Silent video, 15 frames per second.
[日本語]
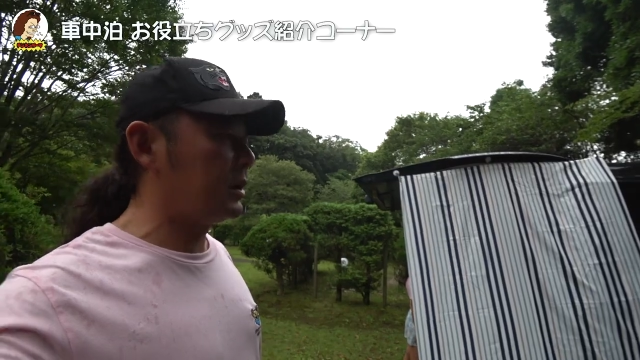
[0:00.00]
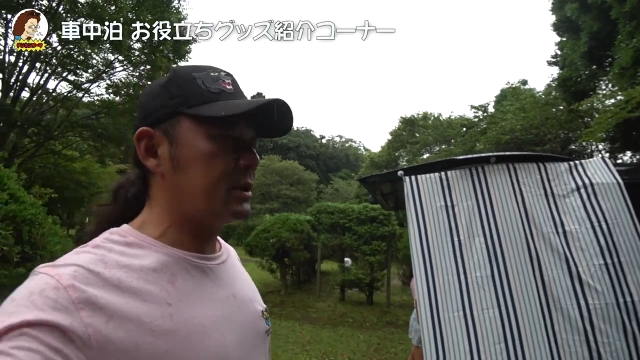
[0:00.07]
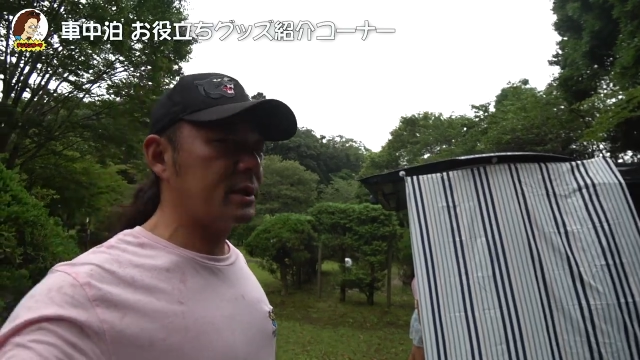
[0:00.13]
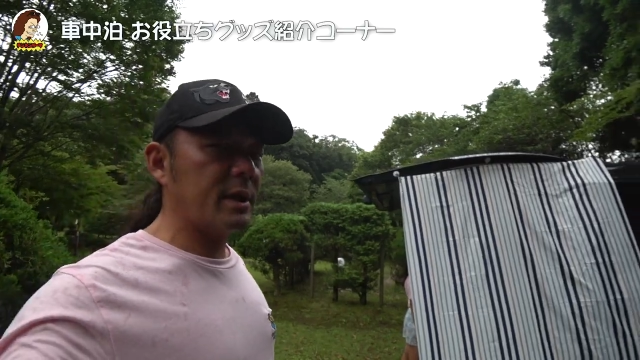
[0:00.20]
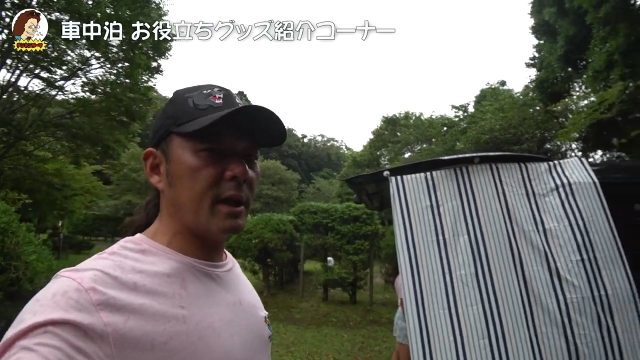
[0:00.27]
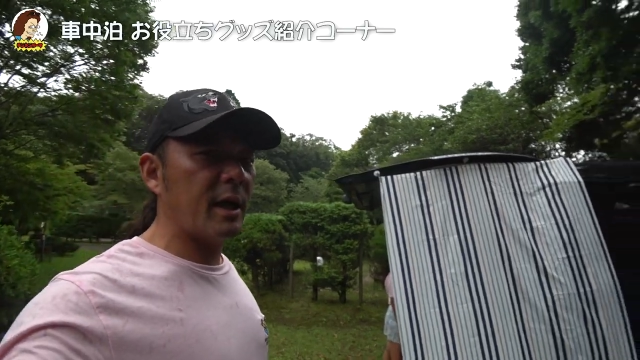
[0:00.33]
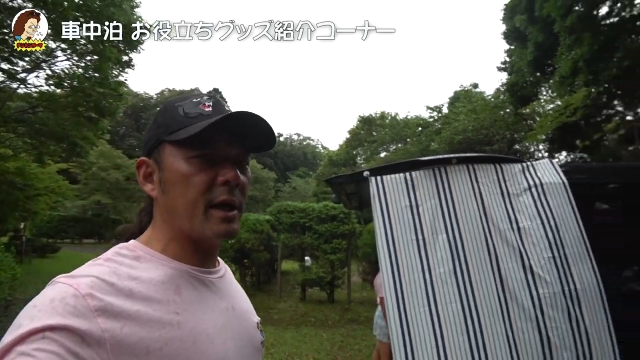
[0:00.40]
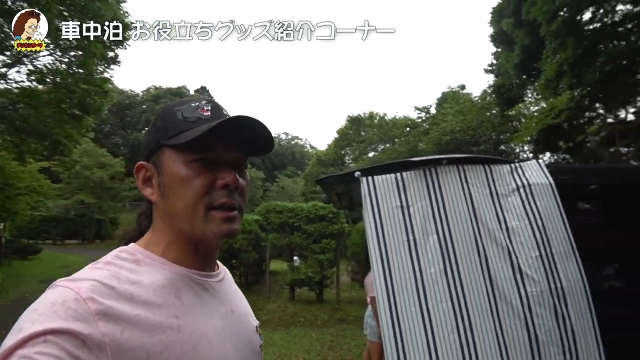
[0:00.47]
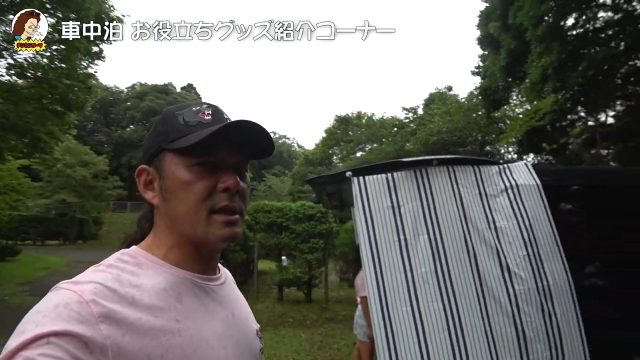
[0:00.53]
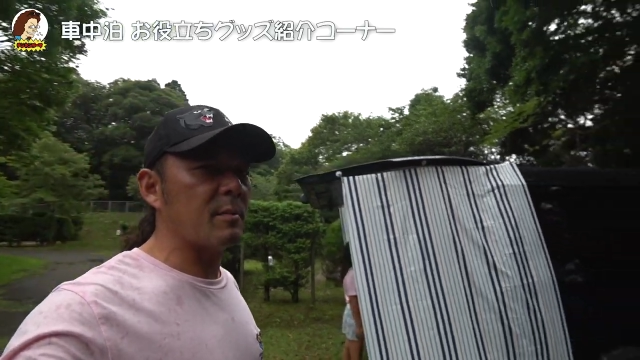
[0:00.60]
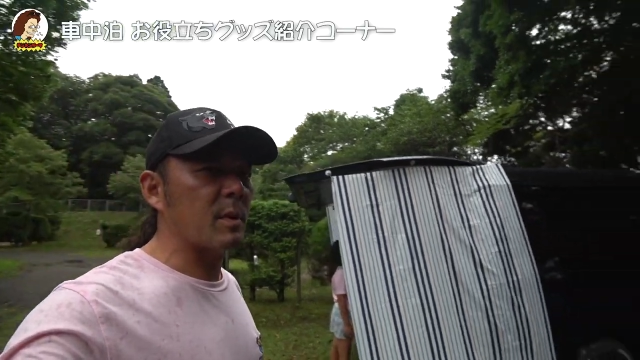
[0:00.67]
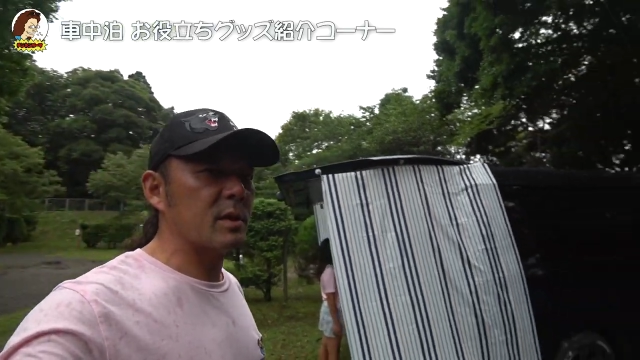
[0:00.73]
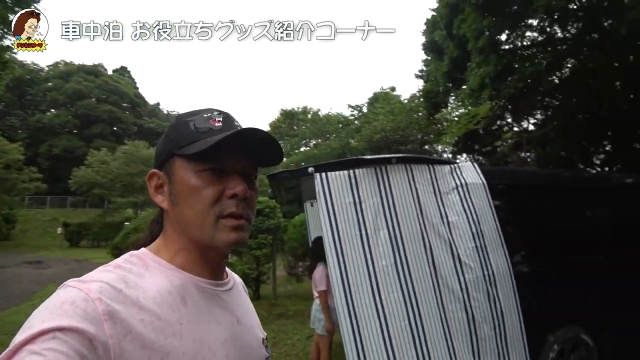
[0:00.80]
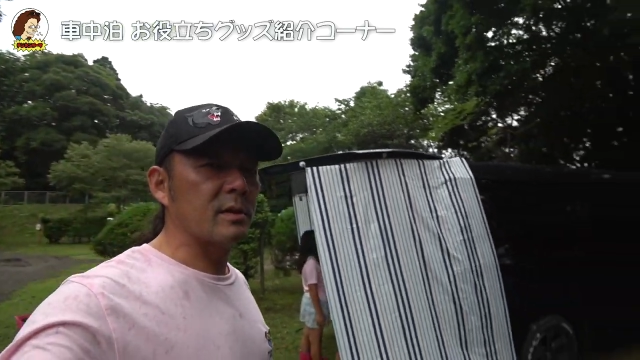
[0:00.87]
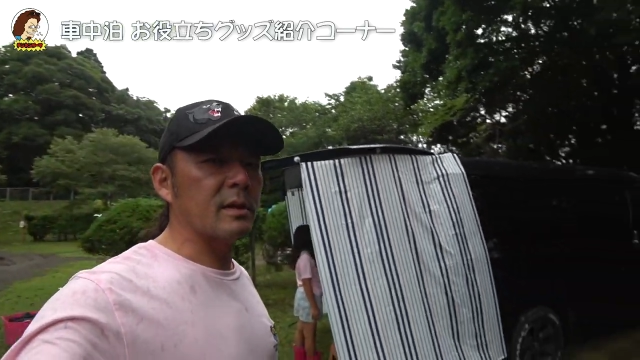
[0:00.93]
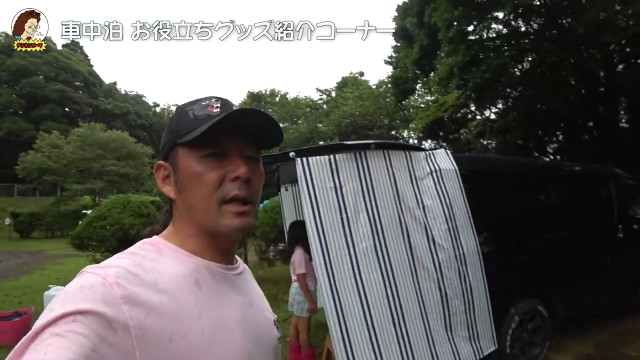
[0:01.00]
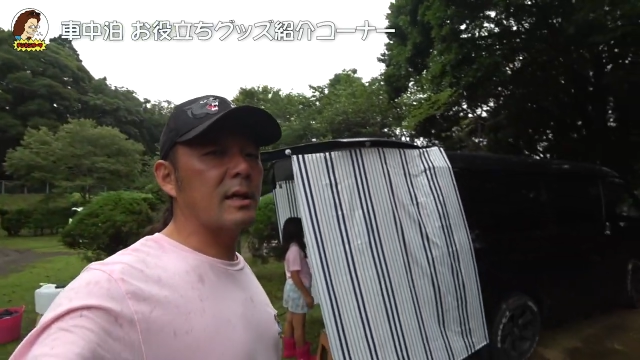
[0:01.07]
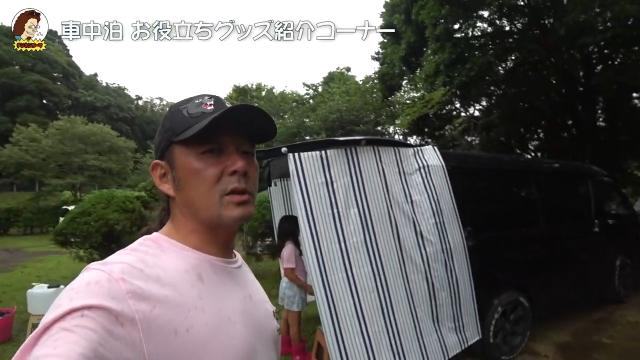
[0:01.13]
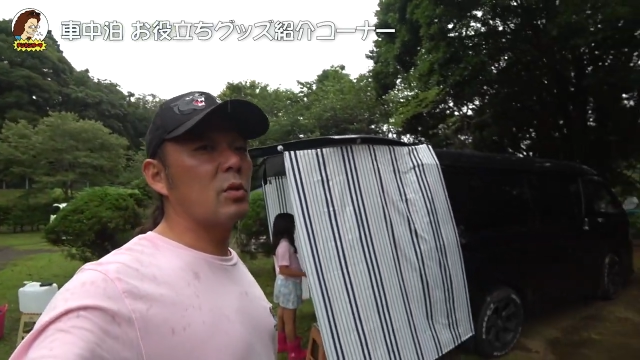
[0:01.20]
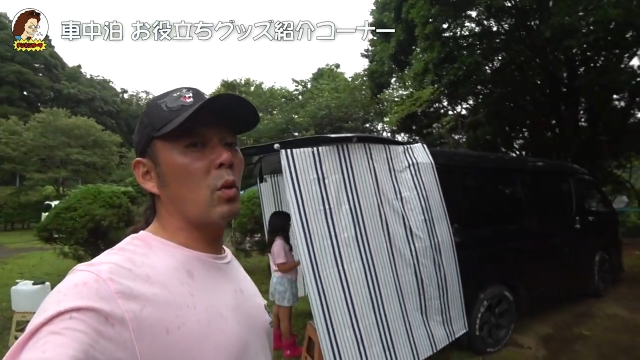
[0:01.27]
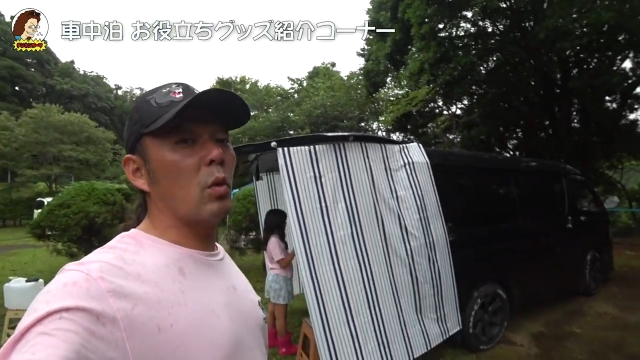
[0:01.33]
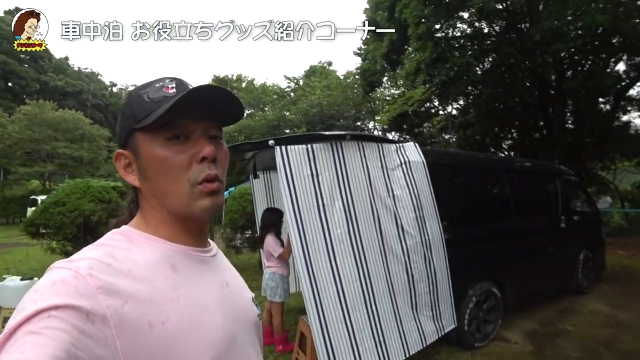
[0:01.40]
つけられちゃいますんで
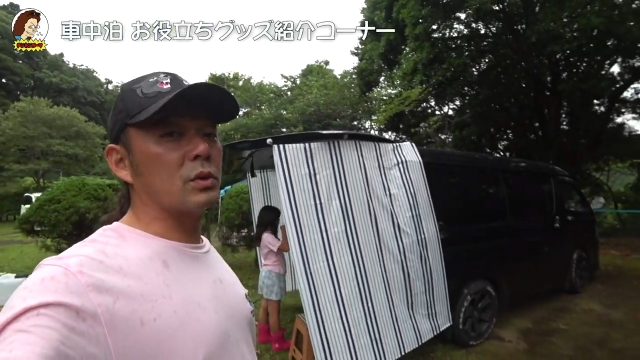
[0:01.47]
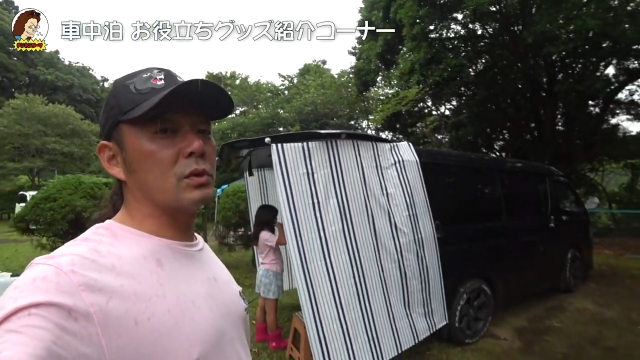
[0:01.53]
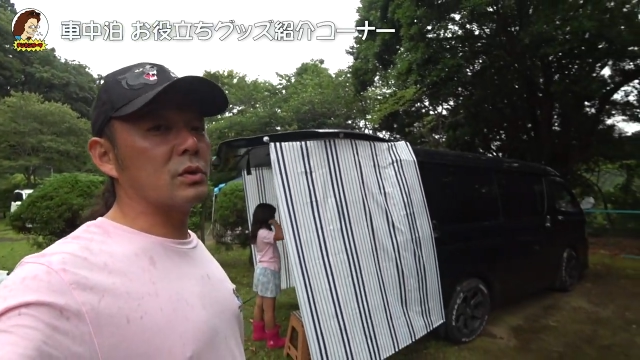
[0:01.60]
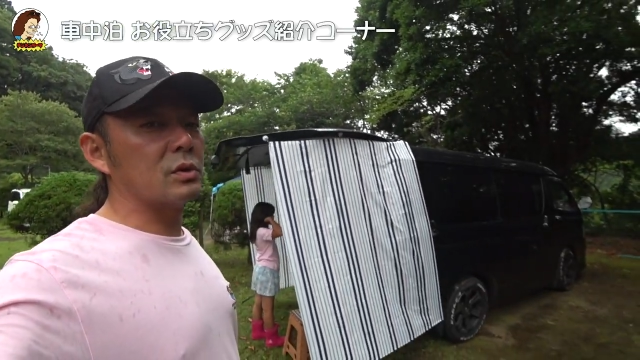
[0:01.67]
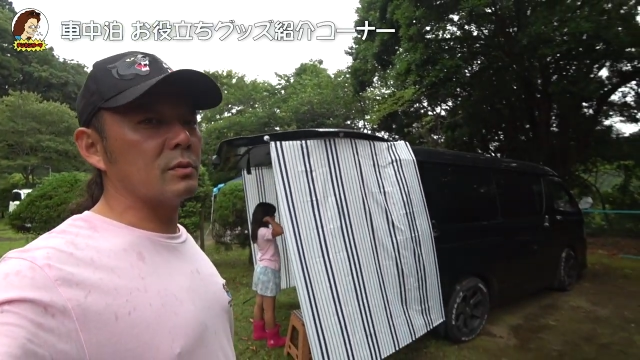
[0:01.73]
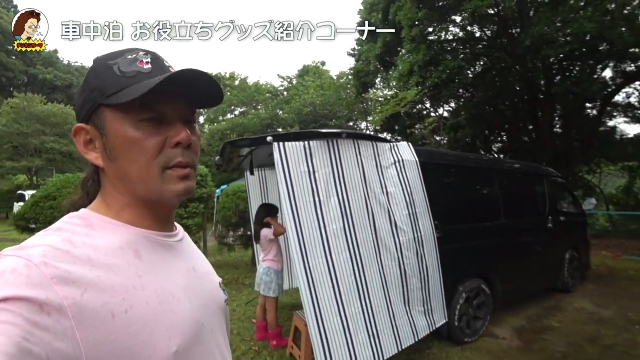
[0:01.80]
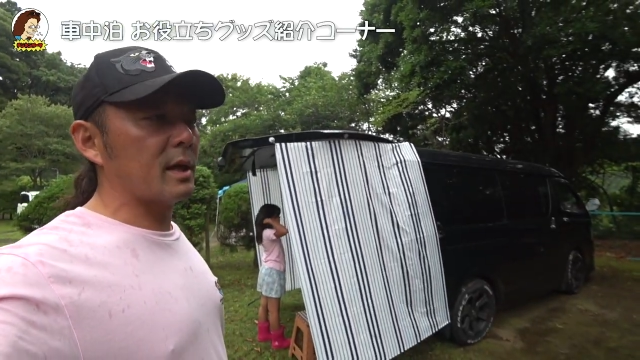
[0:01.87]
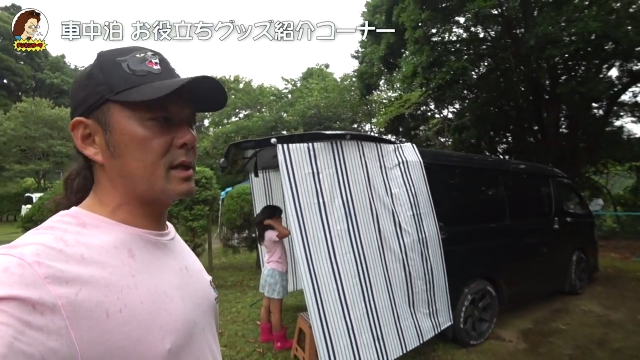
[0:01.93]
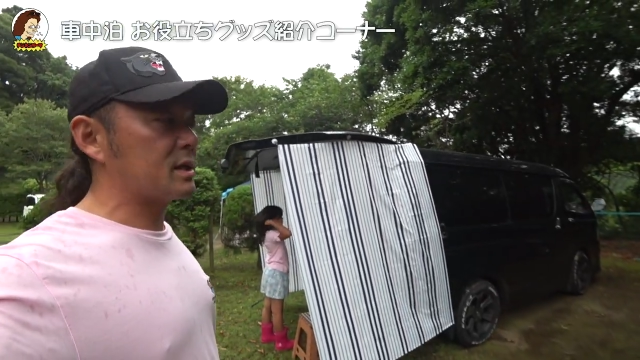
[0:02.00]
超おすすめ